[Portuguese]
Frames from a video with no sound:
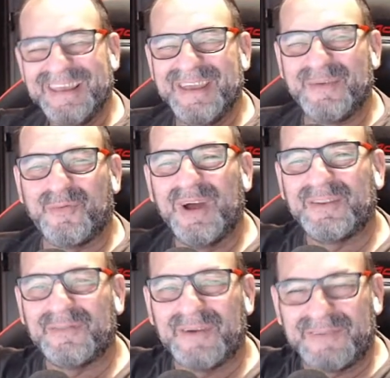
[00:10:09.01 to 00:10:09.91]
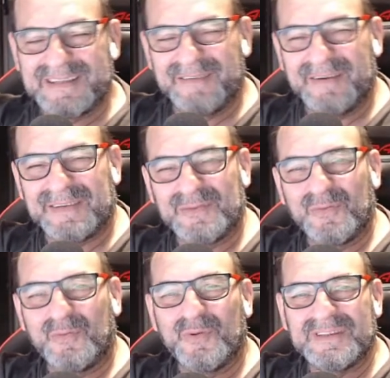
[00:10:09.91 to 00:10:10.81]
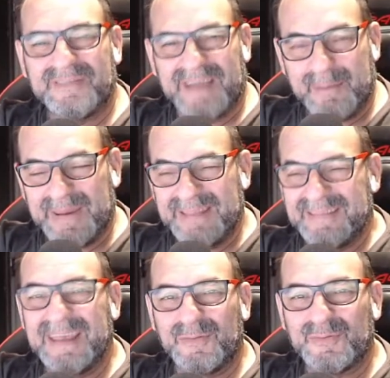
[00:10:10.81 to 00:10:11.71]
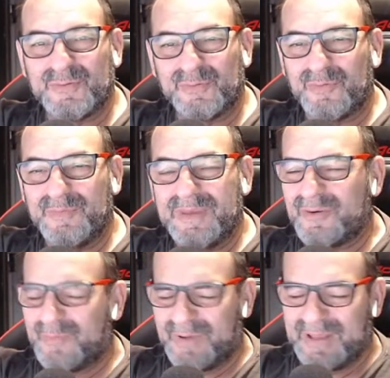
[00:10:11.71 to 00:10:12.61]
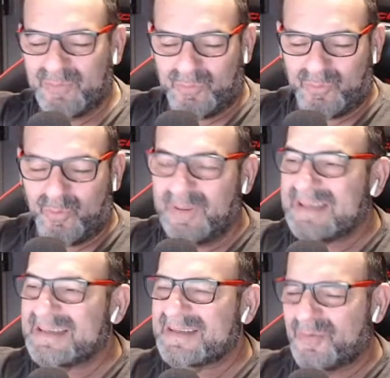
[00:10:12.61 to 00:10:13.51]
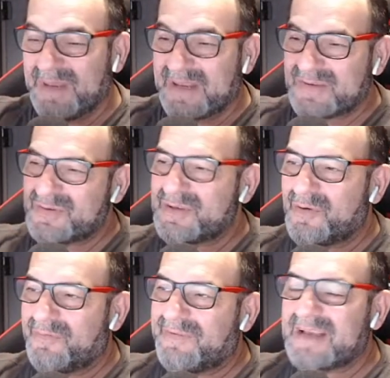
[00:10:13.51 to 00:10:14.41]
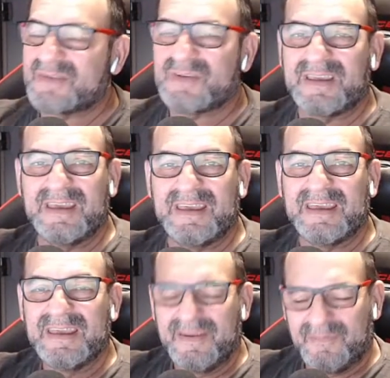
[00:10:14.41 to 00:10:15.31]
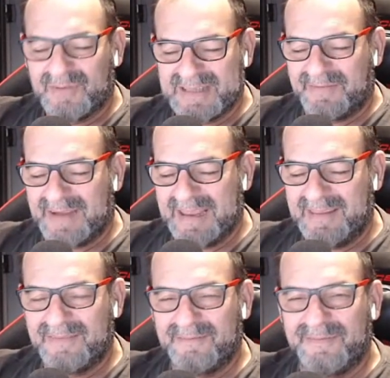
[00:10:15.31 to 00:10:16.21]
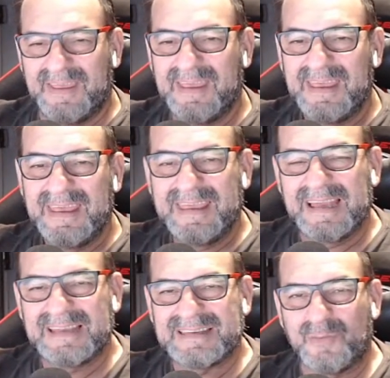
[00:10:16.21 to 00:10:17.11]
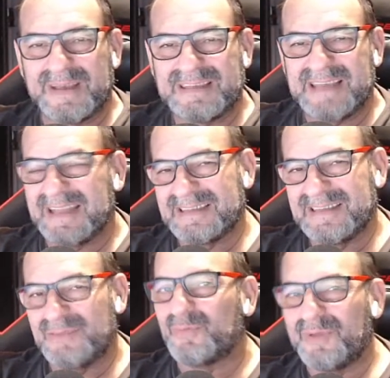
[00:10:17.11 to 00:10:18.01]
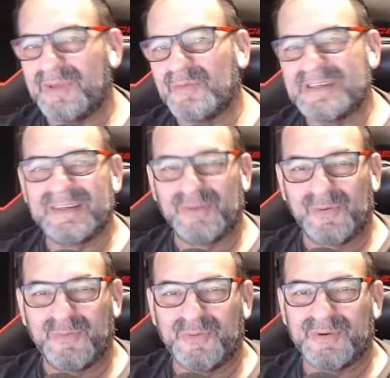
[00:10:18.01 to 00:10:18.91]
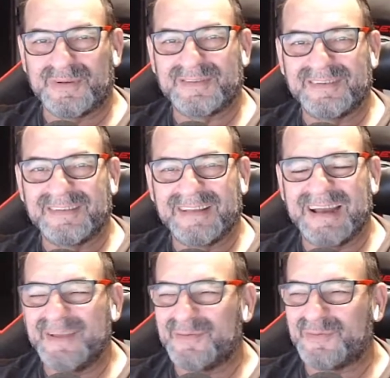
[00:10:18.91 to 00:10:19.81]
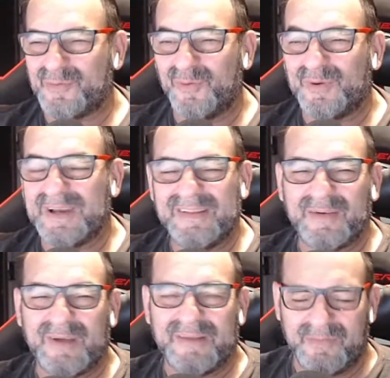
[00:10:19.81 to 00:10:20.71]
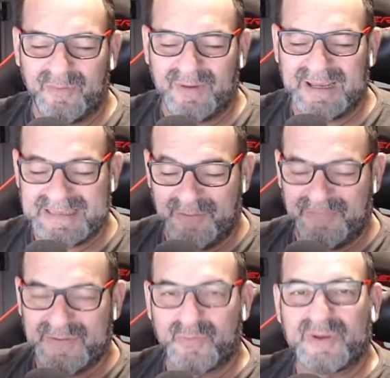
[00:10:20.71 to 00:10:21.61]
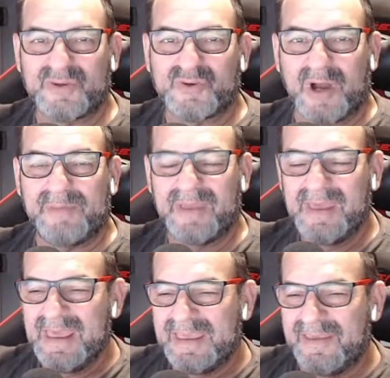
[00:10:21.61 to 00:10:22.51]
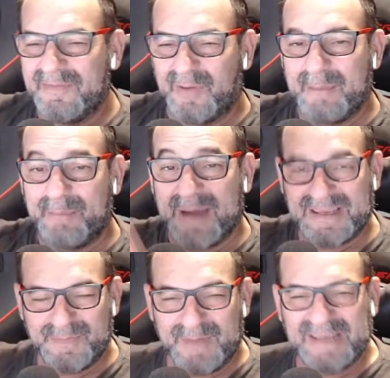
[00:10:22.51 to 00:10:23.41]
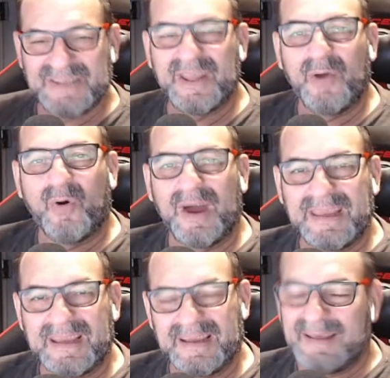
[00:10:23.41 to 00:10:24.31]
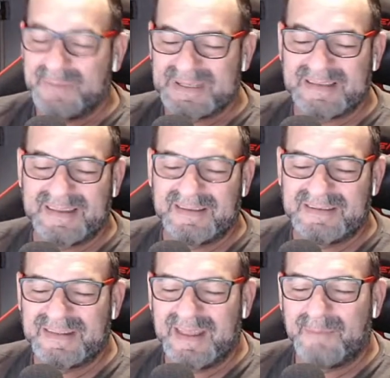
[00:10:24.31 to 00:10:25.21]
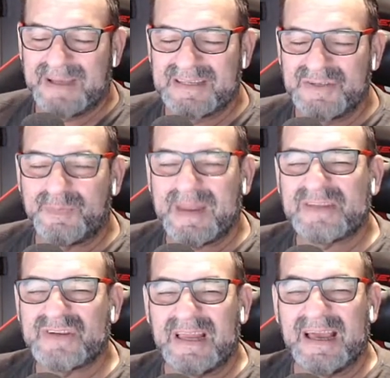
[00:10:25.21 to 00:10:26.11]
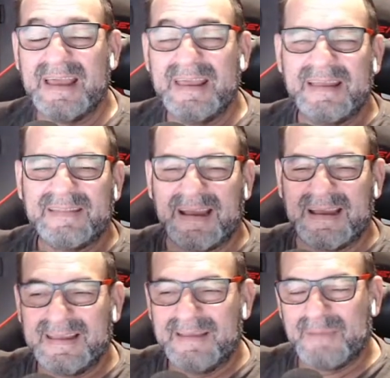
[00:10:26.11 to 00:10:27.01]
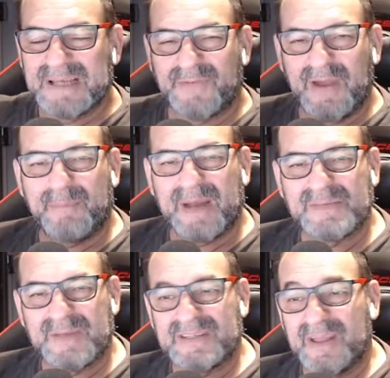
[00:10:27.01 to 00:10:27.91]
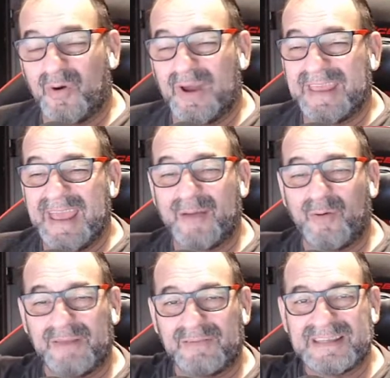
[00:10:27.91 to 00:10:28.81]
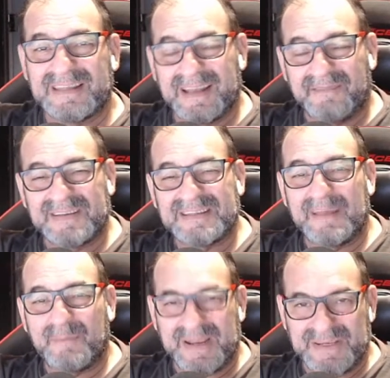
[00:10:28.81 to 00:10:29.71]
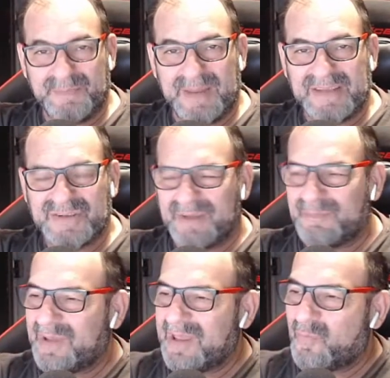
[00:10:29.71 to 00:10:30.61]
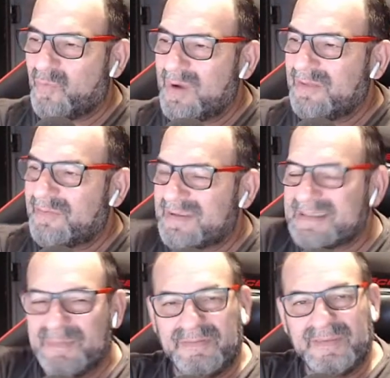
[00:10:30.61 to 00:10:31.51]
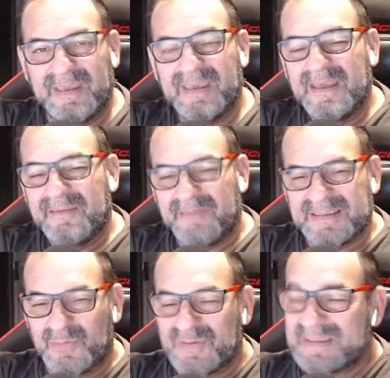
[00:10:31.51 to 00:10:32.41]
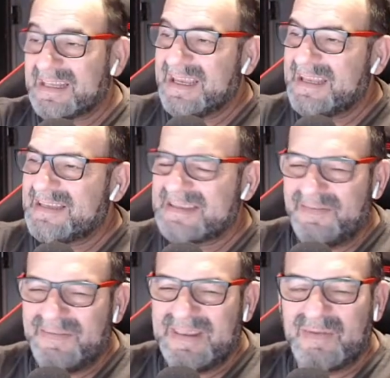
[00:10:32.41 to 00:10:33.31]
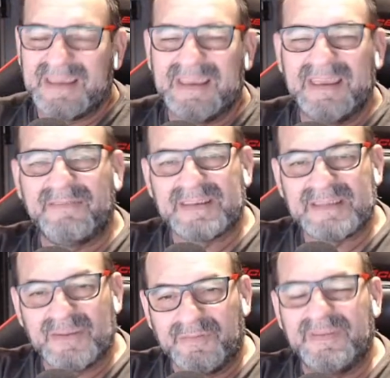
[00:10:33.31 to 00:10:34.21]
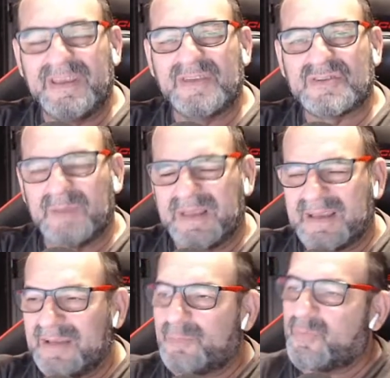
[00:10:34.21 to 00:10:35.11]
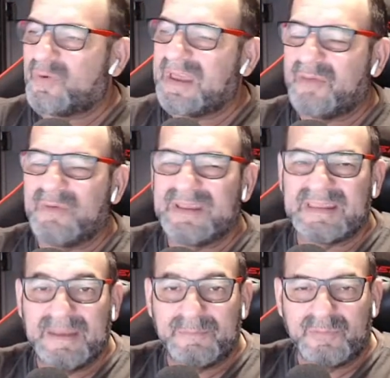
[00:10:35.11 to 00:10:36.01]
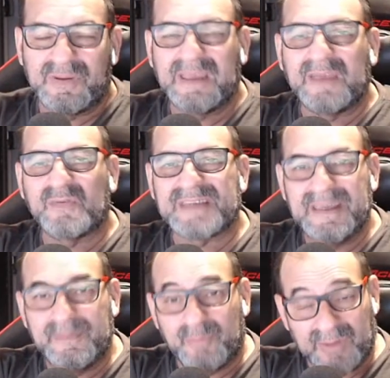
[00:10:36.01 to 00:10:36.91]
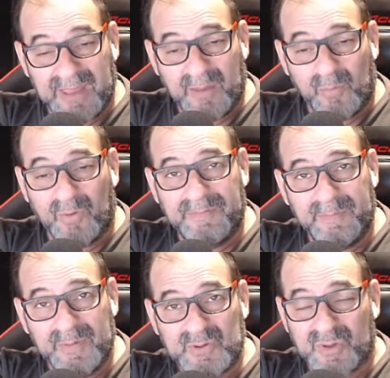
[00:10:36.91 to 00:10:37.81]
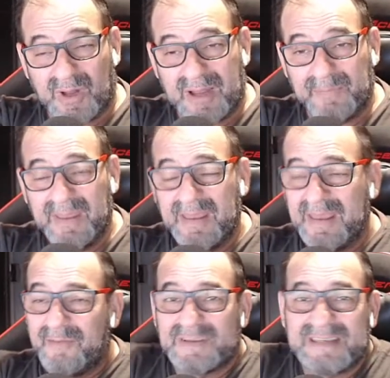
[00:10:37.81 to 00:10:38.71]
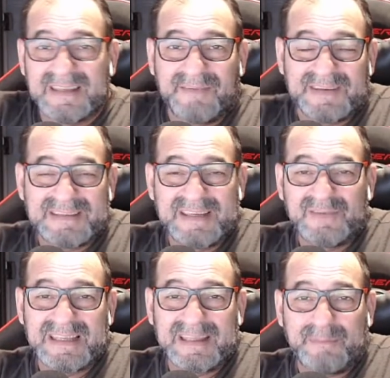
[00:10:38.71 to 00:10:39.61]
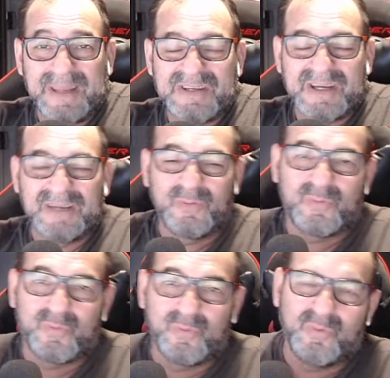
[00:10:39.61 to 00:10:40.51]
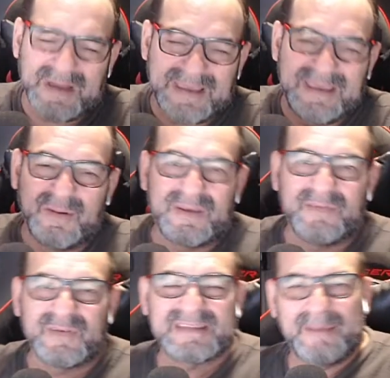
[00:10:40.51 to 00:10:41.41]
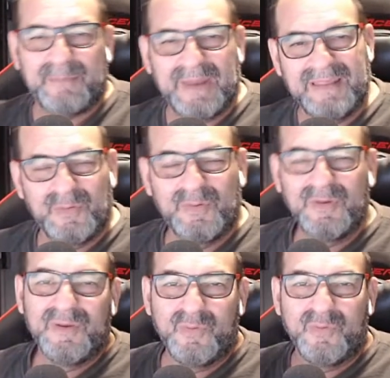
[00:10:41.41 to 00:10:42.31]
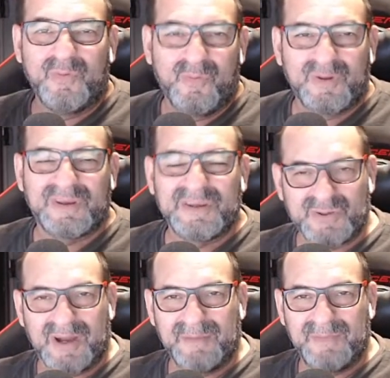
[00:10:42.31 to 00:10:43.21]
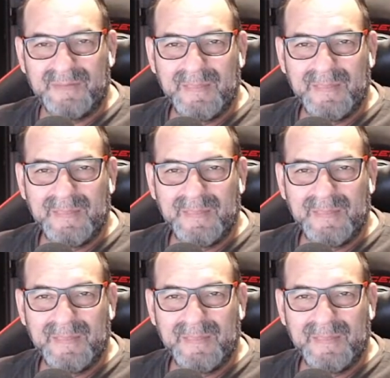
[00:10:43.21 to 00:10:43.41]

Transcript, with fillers: Enquanto você vai fazendo o curso e vai aprendendo junto comigo, porque todas as operações que eu faço aqui, você vai ver que elas são baseadas em tudo que eu ensino no curso. Tá? Eu estou colocando agora, vamos colocar assim, eu fiz um workshop que foi a parte mais teórica, apesar de ter, ter bastante prática lá, tá? Mas foi a parte mais teórica e agora você está fazendo a parte prática, porque quando você me vê fazer os trades e vindo aqui, fazendo vídeo, explicando por que, que eu entrei, por que, que eu saí, por que, que eu movi meu stop, você está fazendo, você está praticando tudo aquilo que você aprendeu no workshop.